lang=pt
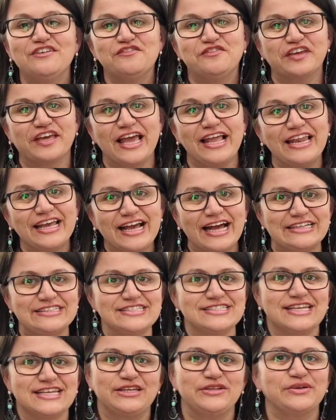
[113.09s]
Fiquem
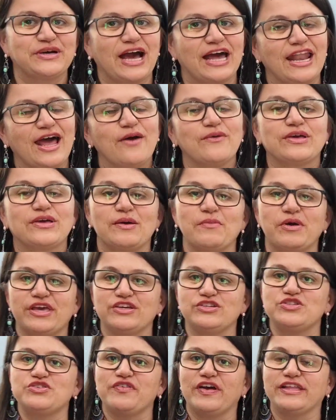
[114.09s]
ligadas aqui no canal que
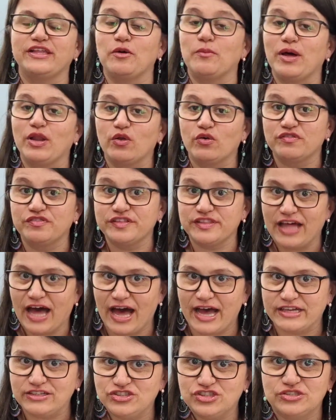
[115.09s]
amanhã a gente vai ter uma
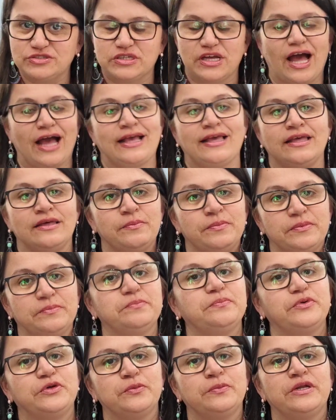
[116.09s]
novidade aqui
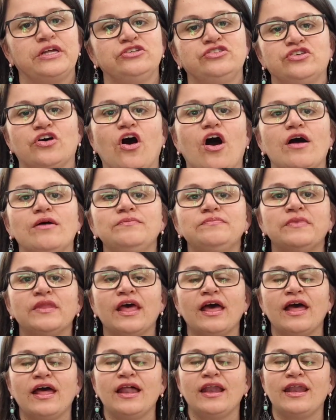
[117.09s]
pro brechó,
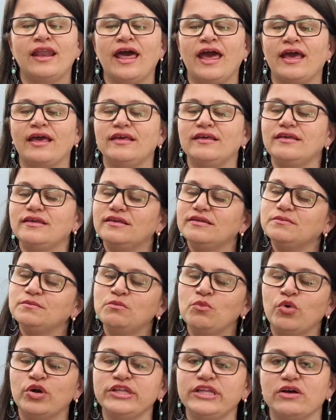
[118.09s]
né?
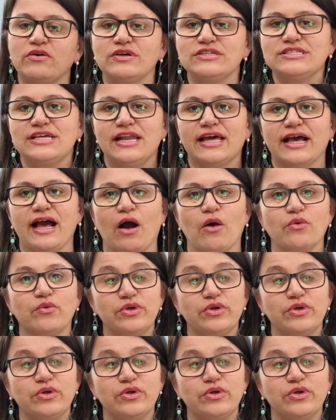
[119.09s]
Muita coisa legal.